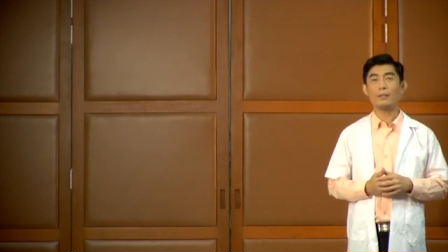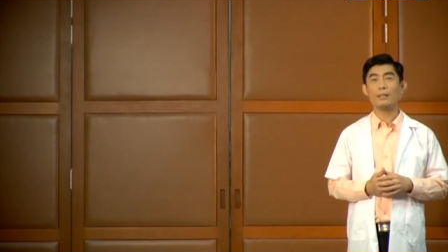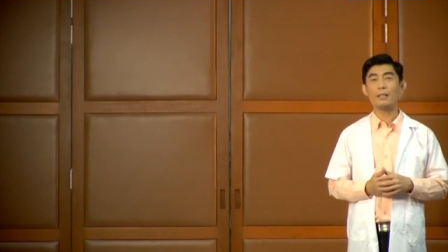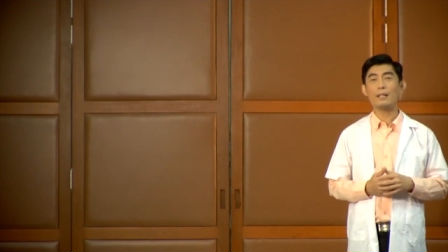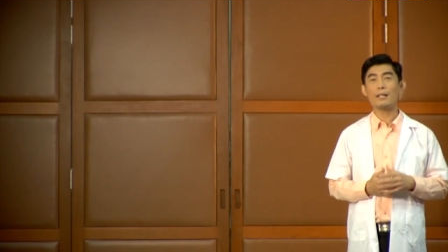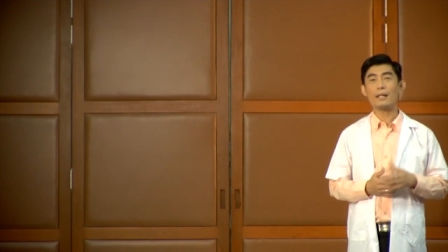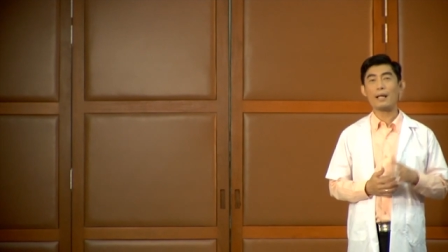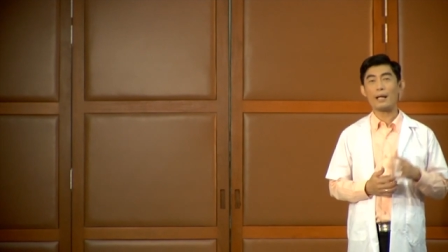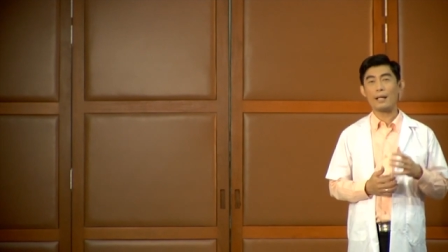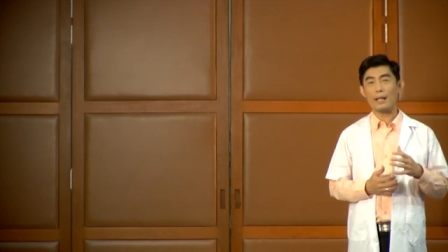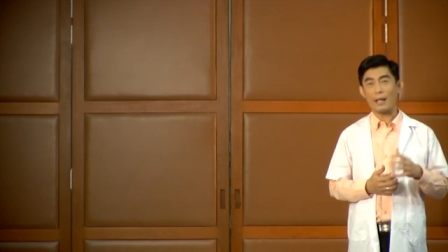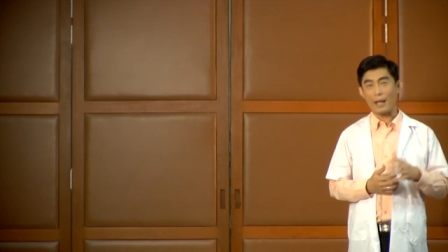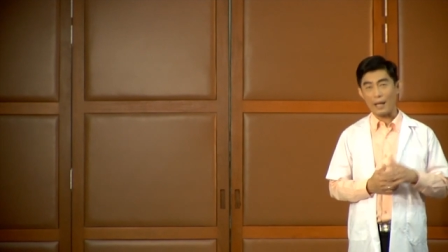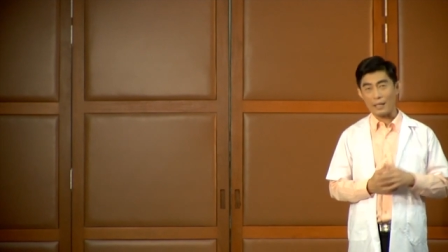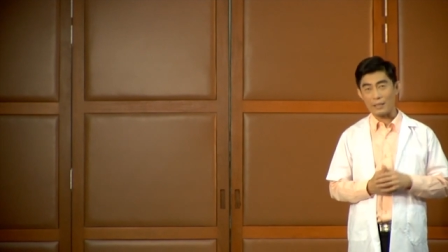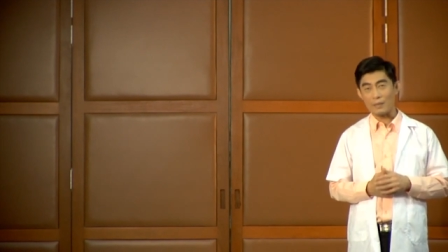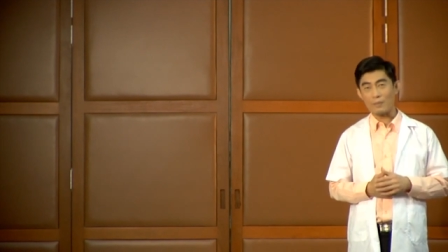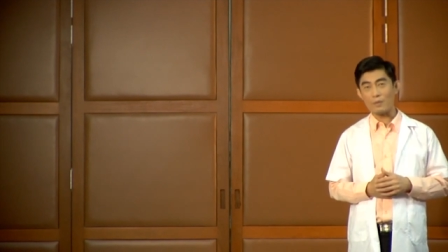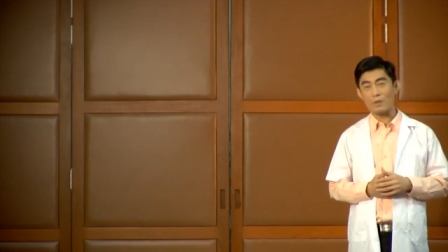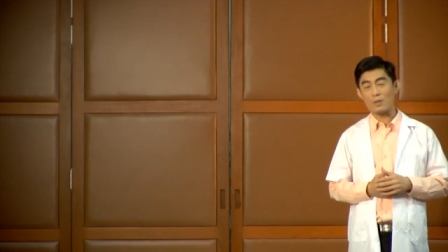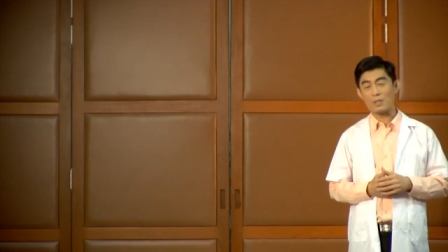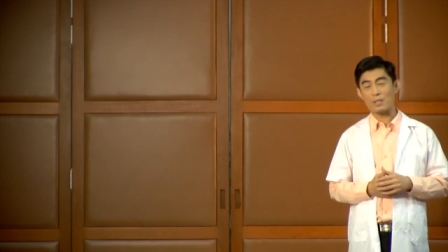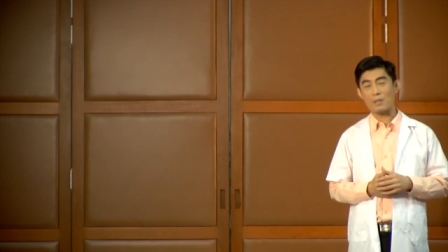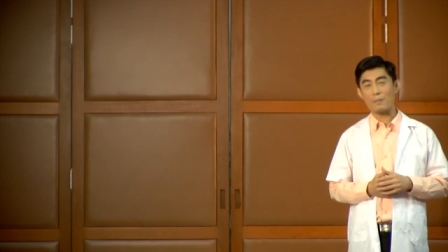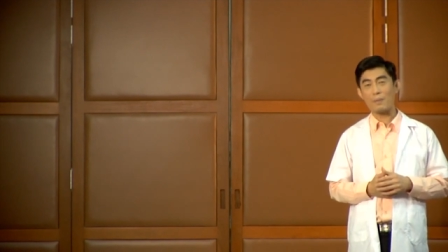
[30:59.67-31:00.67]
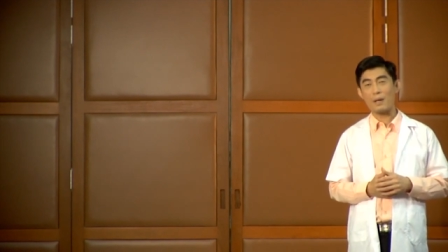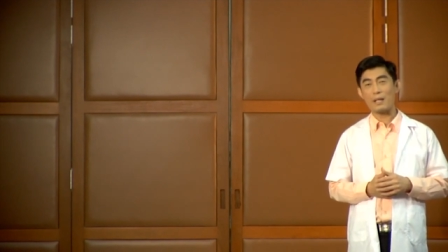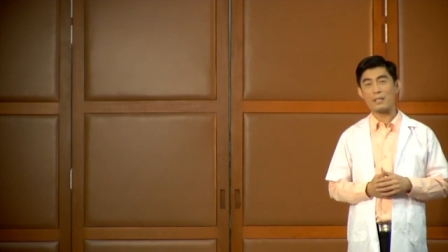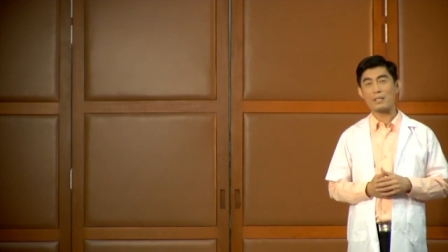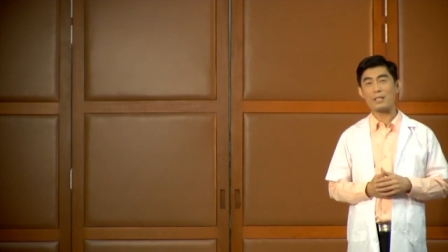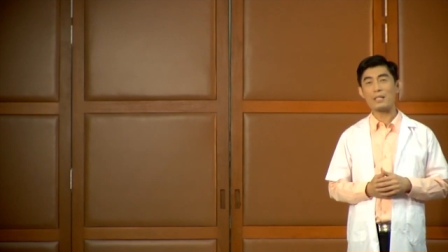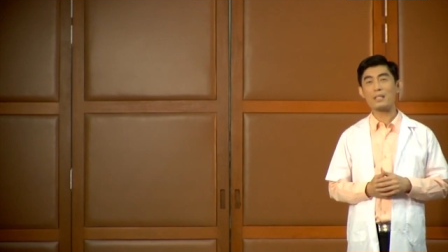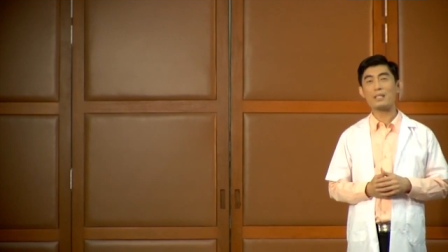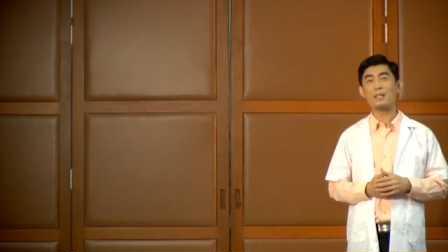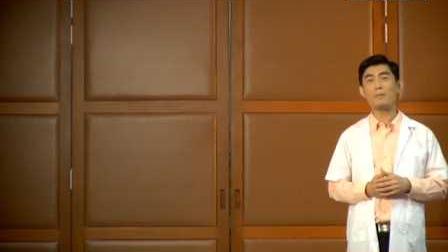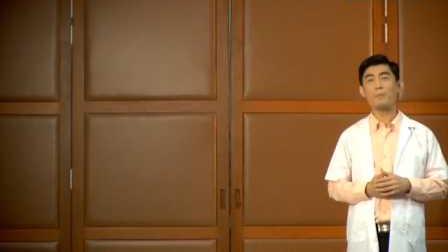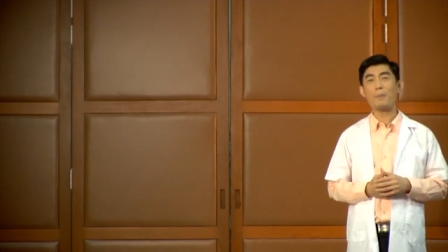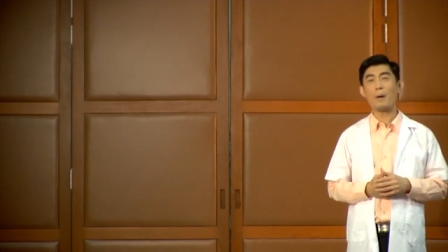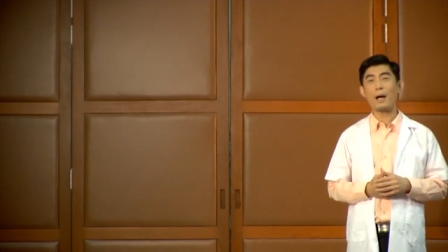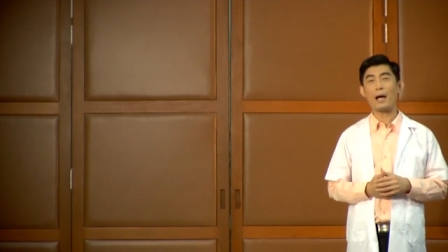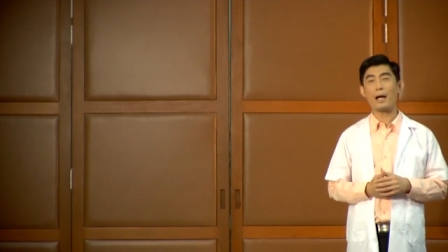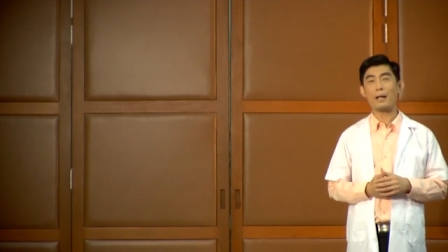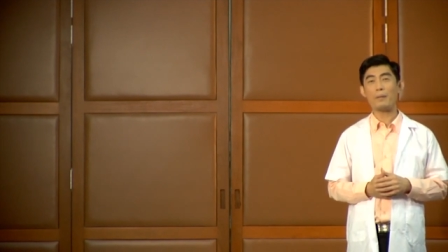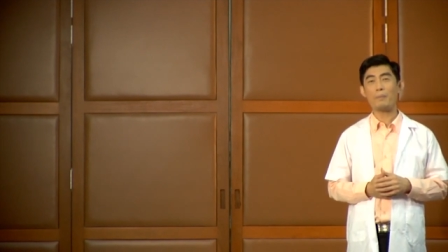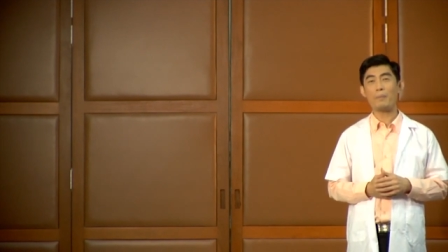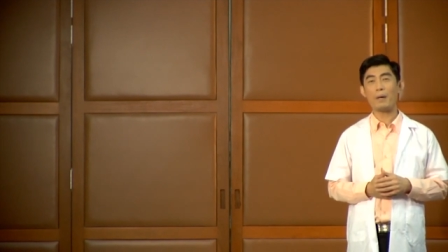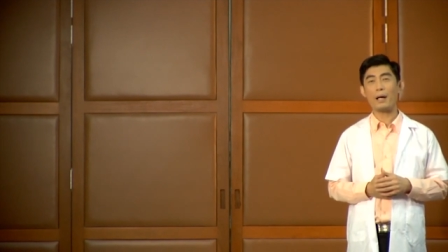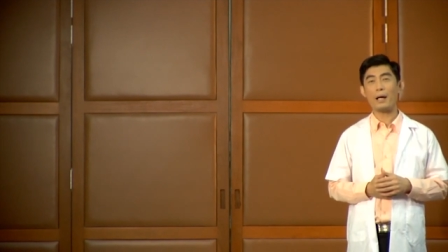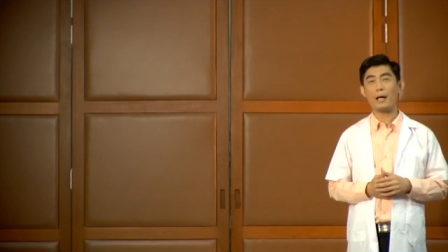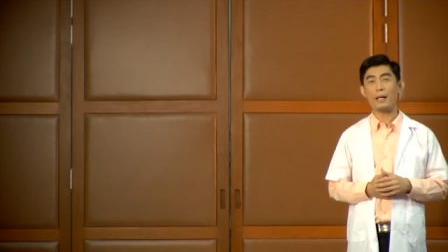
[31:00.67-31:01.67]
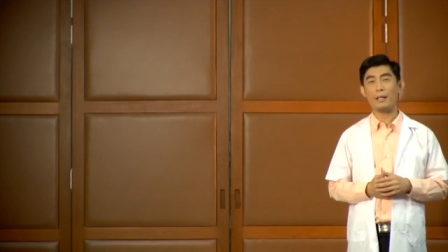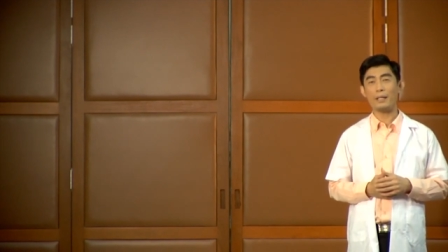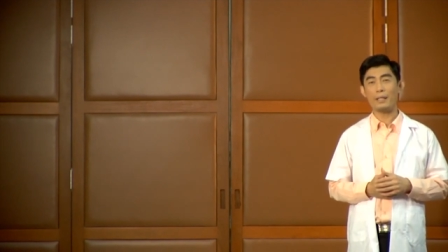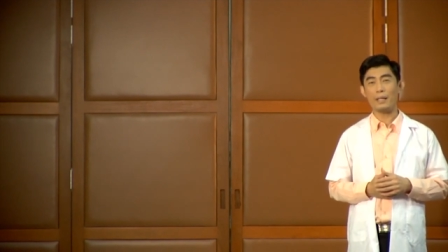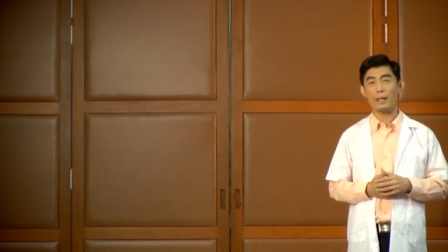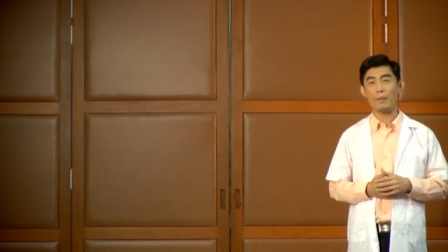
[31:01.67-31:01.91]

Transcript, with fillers: เรื่องการหาจำนวนสมาชิกที่ผ่านมา